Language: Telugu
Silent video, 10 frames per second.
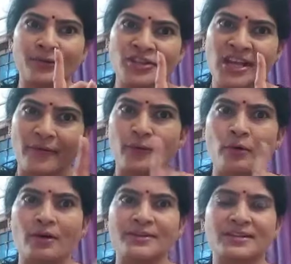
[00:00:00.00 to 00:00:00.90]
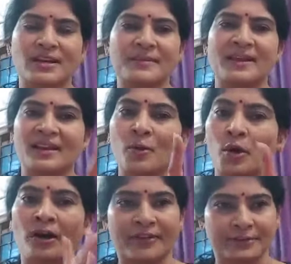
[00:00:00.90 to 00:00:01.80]
నుంచి ఎవరో ఒకరు వస్తారు మీ దగ్గరికి
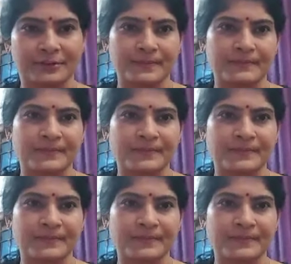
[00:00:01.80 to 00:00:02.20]
ఒక ఆఫర్తో